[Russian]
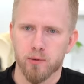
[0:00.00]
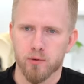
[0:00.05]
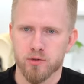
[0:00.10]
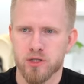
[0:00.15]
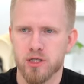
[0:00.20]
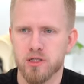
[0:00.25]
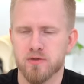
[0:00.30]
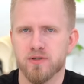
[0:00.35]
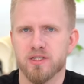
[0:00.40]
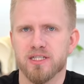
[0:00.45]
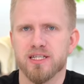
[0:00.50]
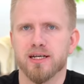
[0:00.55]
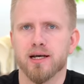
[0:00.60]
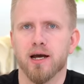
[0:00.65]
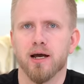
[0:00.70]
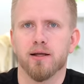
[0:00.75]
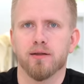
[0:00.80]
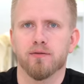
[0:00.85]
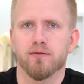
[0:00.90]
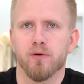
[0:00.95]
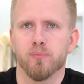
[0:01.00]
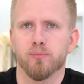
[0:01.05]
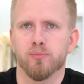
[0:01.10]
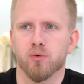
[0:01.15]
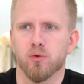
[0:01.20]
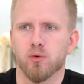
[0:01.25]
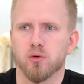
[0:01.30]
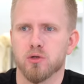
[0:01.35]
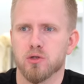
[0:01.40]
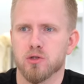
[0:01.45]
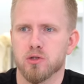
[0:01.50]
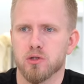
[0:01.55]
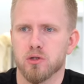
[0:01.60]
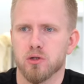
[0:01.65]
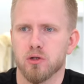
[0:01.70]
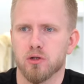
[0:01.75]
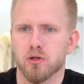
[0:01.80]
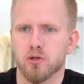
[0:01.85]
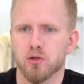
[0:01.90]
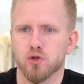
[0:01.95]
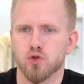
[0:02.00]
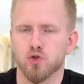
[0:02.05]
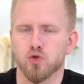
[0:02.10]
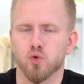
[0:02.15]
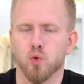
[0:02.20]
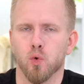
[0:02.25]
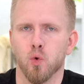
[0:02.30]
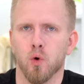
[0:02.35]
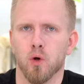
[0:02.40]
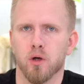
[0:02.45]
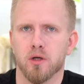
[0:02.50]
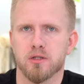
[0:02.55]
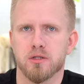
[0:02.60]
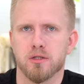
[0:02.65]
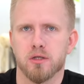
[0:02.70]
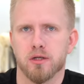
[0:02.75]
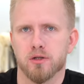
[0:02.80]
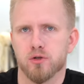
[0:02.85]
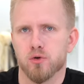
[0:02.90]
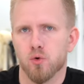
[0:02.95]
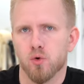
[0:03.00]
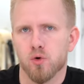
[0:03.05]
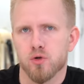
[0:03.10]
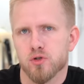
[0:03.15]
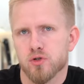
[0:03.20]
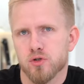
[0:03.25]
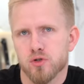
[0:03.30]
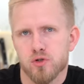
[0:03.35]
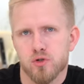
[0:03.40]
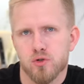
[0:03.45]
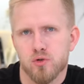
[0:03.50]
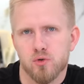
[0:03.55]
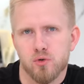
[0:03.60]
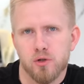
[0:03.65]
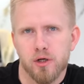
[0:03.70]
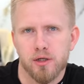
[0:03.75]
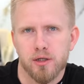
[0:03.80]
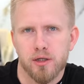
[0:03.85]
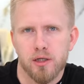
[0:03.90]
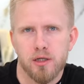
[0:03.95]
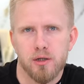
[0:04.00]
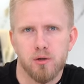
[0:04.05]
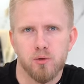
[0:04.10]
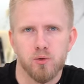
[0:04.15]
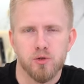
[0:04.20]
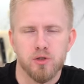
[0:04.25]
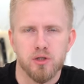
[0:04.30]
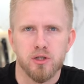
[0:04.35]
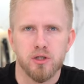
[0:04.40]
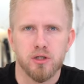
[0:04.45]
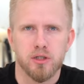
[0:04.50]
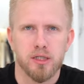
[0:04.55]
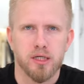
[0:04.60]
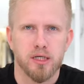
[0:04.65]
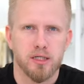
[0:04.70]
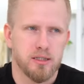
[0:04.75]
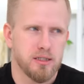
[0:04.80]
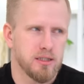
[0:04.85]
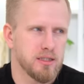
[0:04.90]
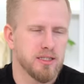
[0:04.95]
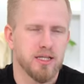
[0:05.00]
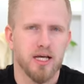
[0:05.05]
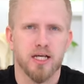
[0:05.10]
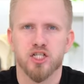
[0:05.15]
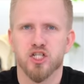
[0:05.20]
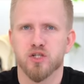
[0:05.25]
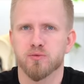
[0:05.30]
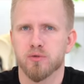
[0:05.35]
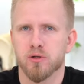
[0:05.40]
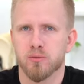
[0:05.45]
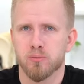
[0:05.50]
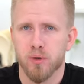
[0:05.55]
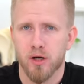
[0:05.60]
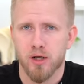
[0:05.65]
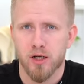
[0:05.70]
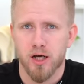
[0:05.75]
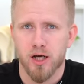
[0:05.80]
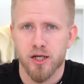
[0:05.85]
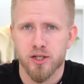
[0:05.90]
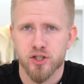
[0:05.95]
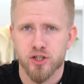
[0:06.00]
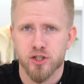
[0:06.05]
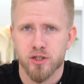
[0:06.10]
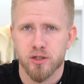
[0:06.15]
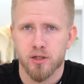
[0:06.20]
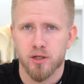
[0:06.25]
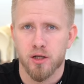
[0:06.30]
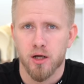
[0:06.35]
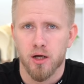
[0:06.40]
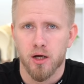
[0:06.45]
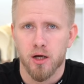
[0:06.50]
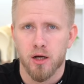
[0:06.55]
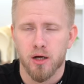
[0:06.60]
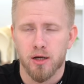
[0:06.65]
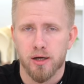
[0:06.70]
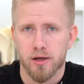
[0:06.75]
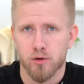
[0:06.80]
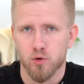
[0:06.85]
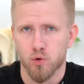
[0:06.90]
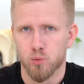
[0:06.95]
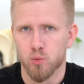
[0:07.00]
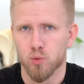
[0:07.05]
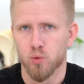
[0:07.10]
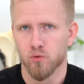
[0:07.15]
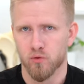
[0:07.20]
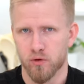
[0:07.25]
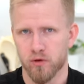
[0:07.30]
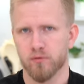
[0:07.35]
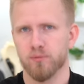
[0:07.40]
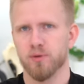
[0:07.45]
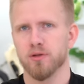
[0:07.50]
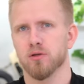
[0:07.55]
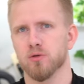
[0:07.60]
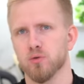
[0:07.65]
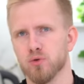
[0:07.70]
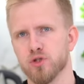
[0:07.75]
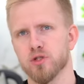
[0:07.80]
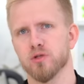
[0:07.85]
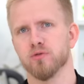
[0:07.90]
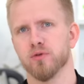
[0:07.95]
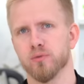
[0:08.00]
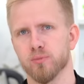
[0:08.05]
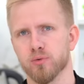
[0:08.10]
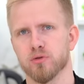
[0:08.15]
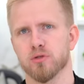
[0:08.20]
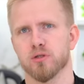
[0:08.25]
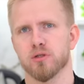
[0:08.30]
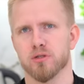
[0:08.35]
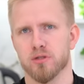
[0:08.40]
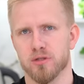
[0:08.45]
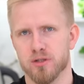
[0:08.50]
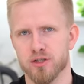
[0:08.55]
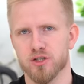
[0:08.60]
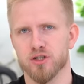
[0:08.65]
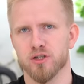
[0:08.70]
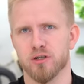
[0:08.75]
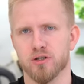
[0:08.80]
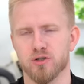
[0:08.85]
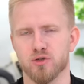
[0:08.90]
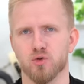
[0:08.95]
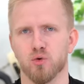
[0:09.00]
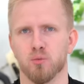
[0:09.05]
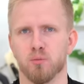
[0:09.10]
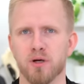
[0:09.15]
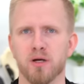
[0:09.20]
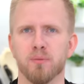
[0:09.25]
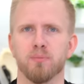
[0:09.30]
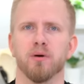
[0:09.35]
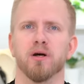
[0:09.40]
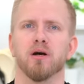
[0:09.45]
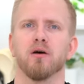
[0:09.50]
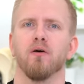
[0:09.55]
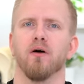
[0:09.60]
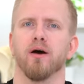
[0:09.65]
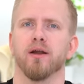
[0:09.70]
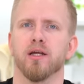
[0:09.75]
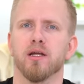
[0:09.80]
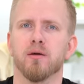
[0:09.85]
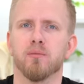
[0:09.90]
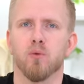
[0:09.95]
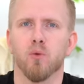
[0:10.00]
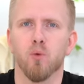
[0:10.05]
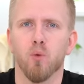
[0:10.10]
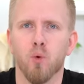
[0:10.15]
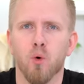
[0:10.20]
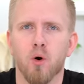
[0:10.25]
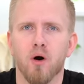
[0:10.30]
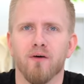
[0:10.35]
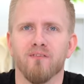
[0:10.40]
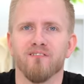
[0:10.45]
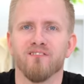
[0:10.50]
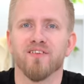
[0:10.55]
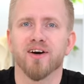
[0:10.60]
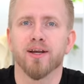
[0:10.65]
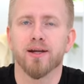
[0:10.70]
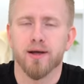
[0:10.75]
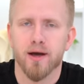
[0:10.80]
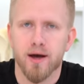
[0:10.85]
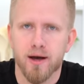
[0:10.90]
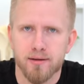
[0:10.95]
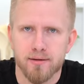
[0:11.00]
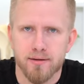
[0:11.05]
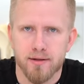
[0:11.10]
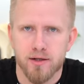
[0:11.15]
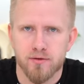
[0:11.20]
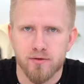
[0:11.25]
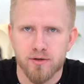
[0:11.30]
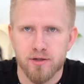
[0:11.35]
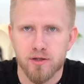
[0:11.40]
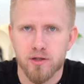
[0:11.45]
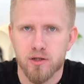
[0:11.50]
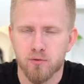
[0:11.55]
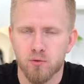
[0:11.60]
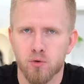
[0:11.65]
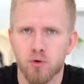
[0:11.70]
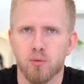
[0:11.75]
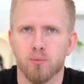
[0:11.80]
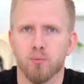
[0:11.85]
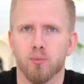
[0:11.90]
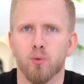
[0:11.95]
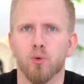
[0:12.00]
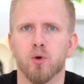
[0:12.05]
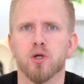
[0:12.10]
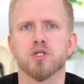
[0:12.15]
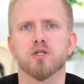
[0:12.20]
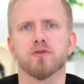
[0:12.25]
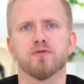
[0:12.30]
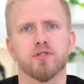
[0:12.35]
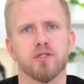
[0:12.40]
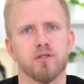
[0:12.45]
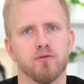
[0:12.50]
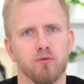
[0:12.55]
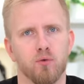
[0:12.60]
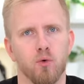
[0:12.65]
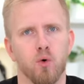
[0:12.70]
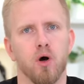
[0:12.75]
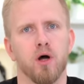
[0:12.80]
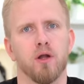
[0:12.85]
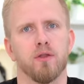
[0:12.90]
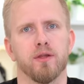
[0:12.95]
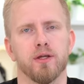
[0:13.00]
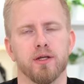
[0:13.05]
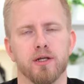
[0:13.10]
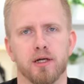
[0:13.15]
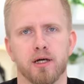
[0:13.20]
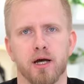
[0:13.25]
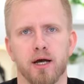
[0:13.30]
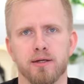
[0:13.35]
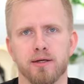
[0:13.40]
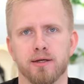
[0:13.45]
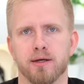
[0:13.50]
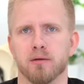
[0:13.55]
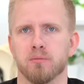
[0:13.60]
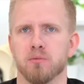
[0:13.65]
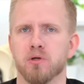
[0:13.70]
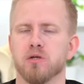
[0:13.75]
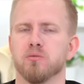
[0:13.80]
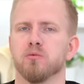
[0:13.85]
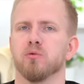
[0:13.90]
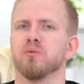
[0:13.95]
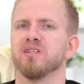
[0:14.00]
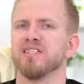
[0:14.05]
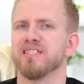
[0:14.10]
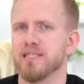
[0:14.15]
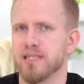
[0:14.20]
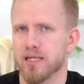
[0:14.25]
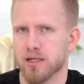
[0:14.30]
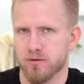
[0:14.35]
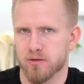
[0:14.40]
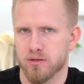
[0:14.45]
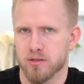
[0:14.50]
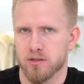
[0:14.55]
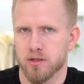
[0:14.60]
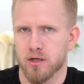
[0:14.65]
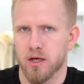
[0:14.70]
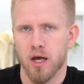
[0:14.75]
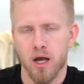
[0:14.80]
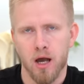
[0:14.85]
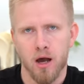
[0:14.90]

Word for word: И вот здесь возникает вопрос, э, что с надежностью, какие у них есть значимые болячки. Я думаю, вы в предыдущем выпуске слышали, что мы поговорим о вариаторе, ведь на него больше всего нареканий, как минимум, из сервиса.